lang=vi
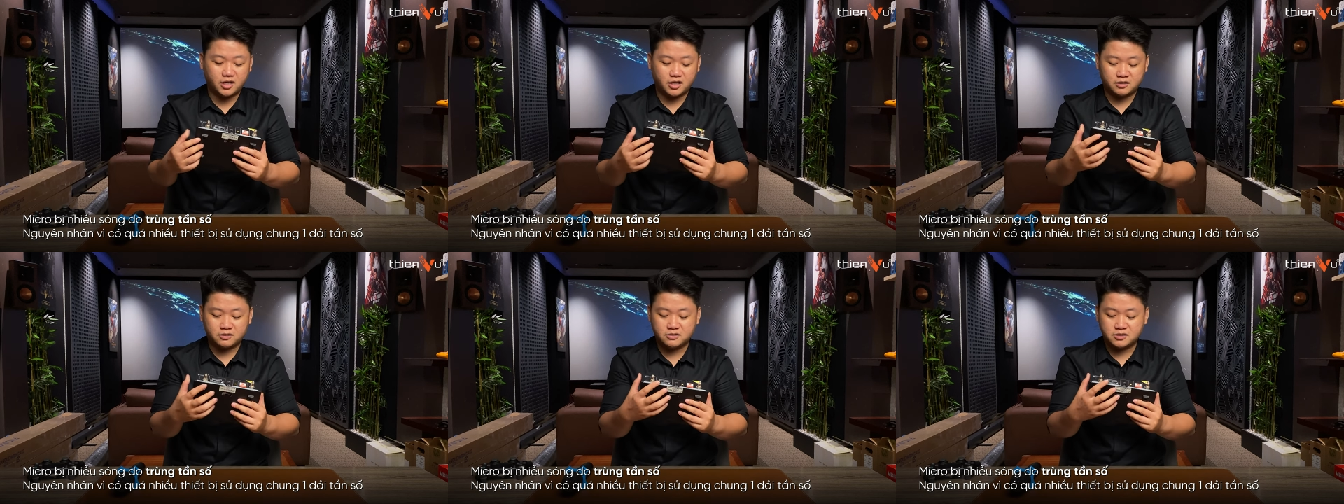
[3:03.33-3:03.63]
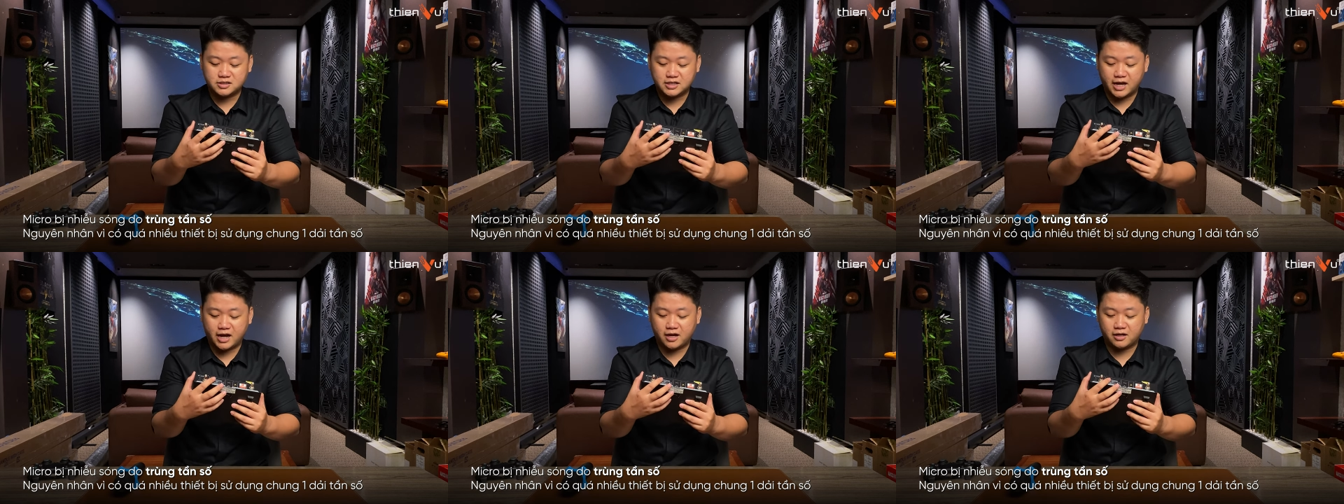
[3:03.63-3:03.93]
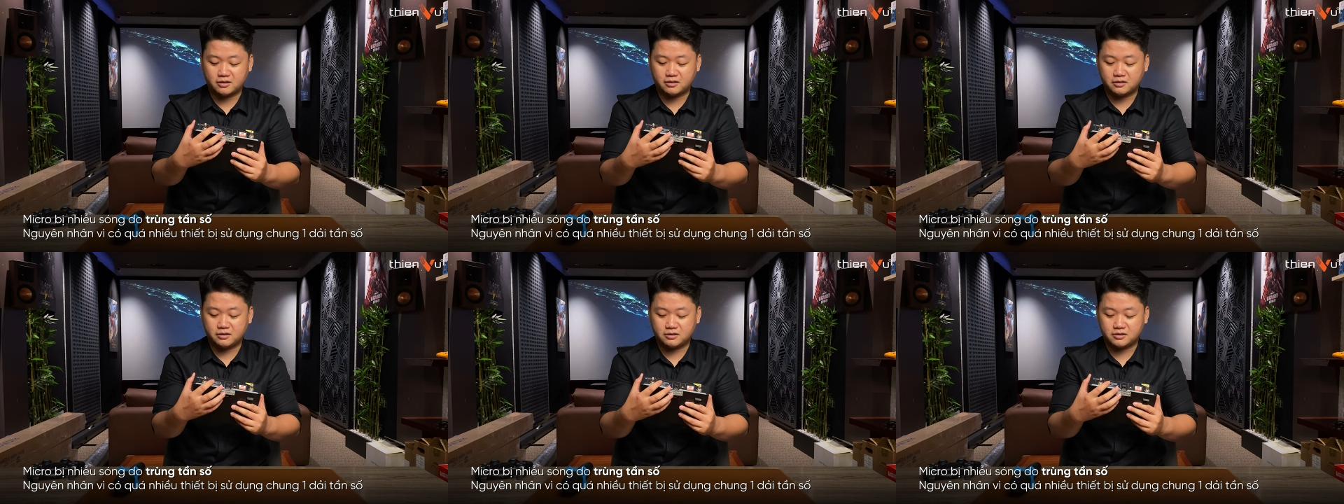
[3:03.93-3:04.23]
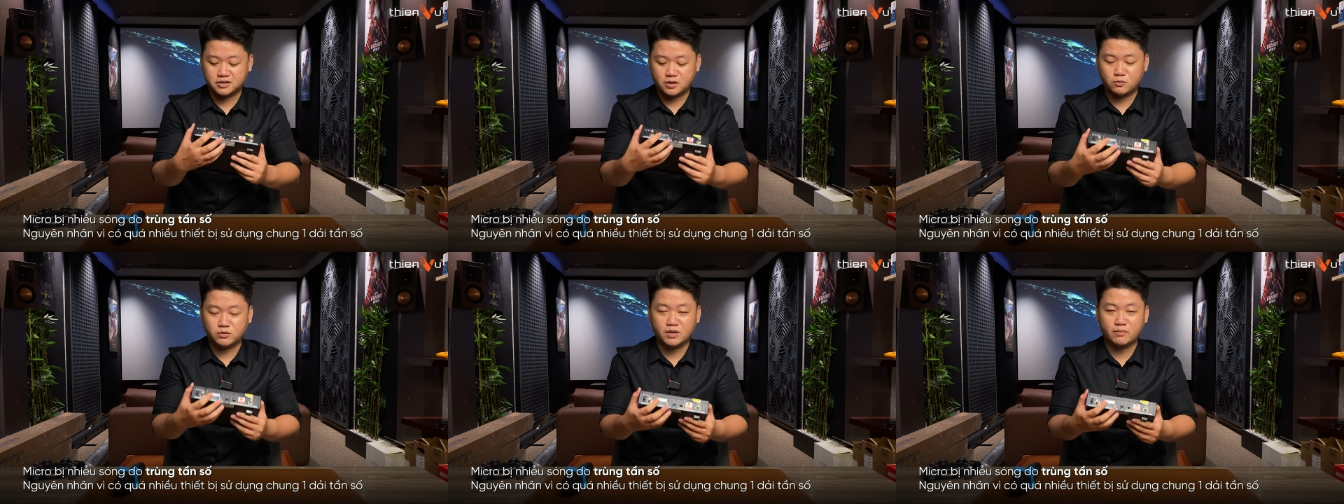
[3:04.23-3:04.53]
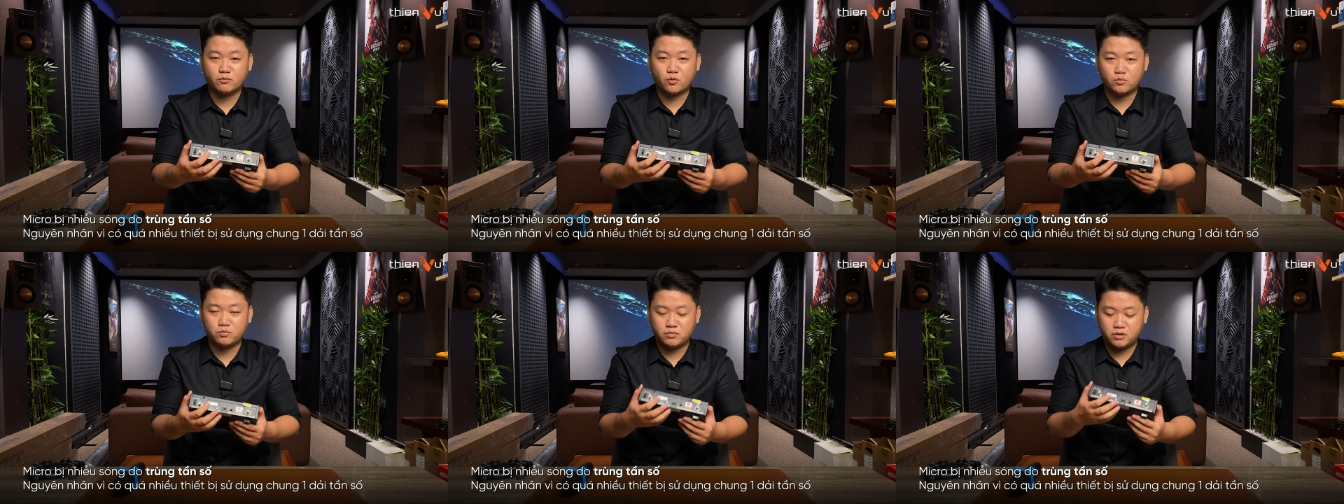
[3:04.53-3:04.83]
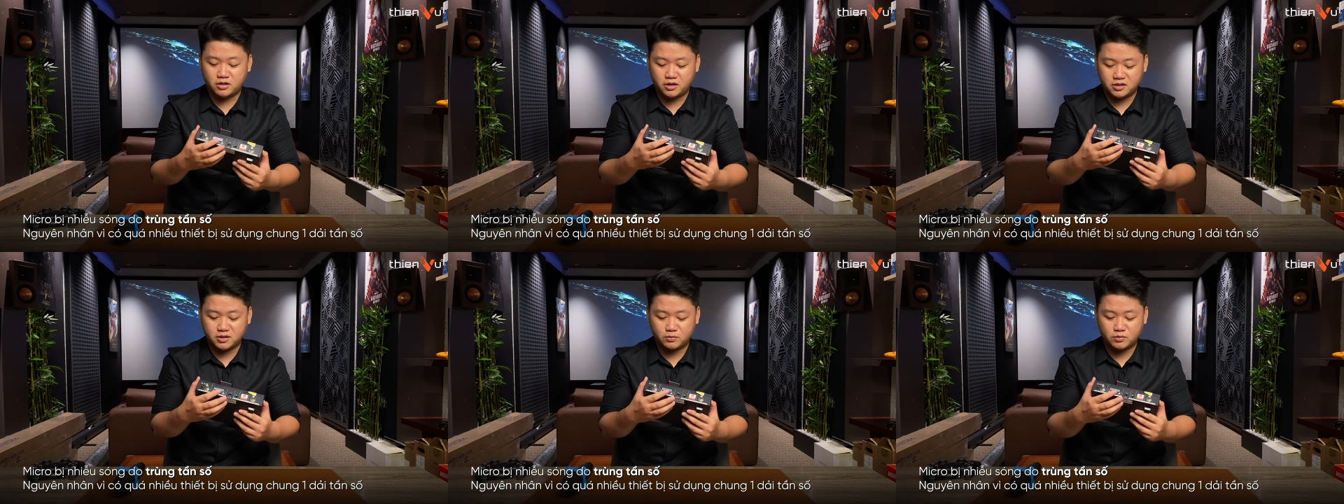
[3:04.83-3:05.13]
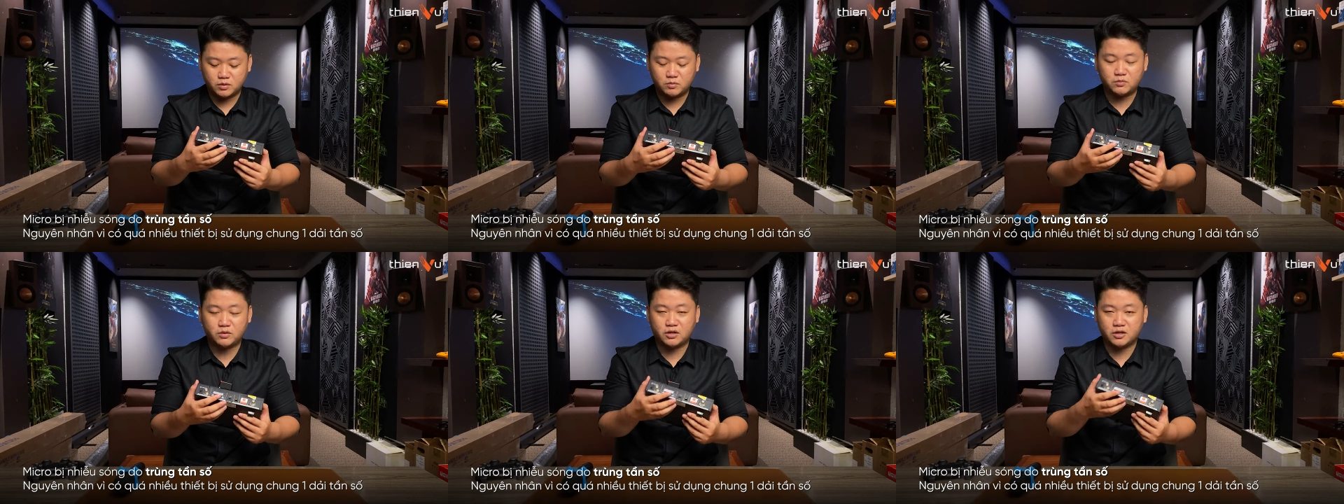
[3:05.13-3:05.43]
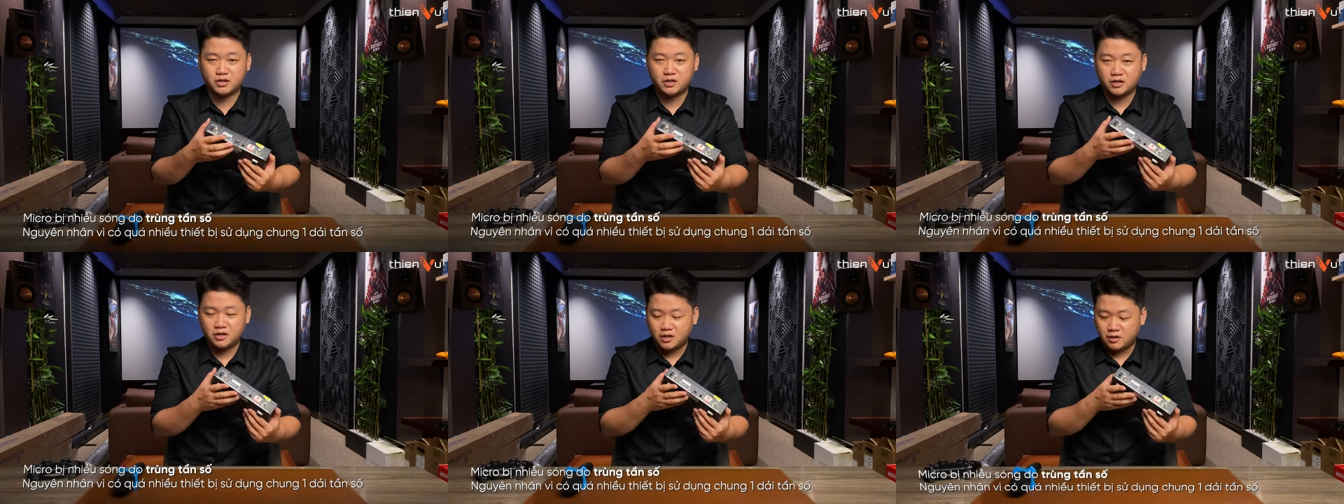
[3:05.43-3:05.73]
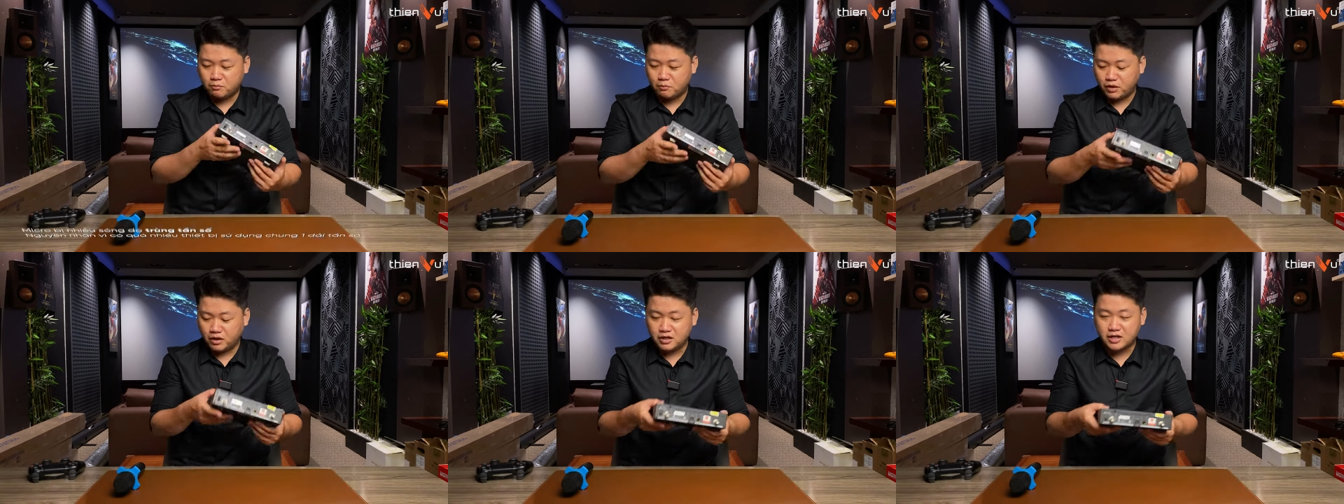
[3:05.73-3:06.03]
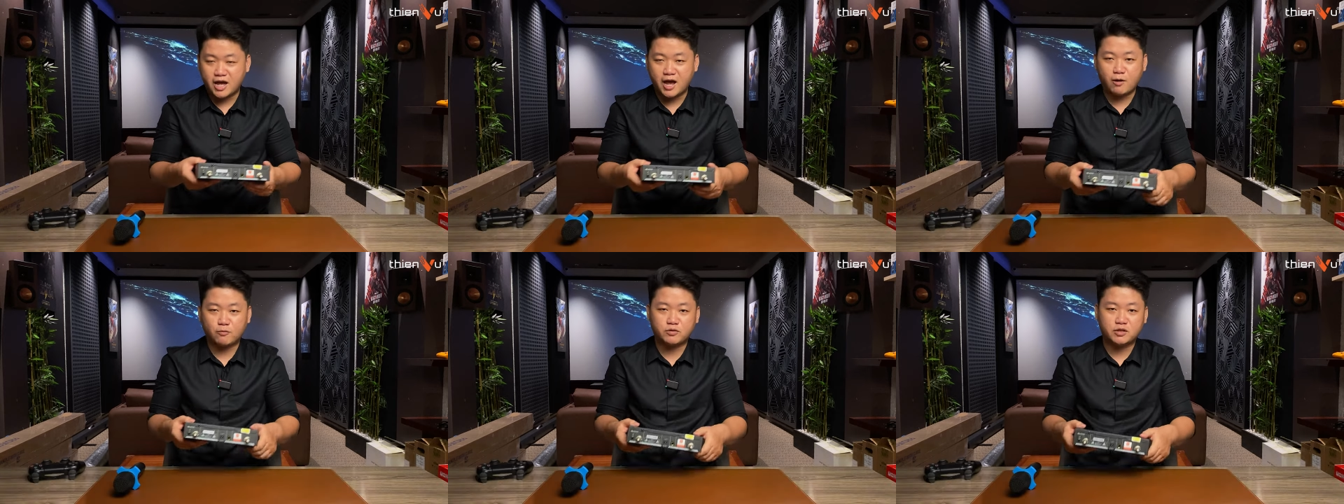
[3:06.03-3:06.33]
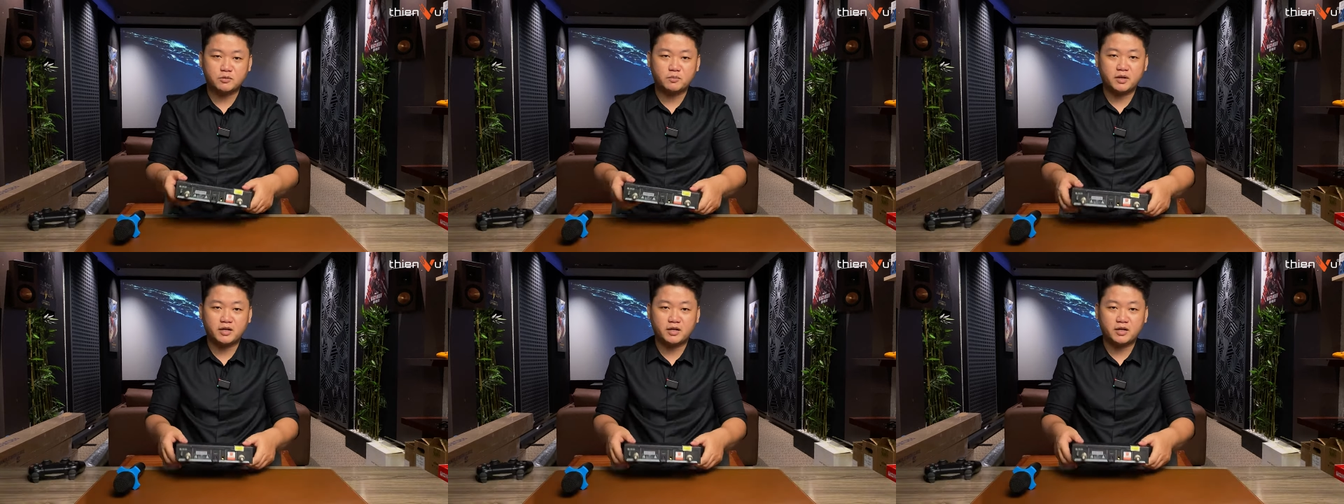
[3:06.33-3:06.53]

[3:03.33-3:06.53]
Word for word: cứ xài từ 640 đến 690, mic nào cũng như mic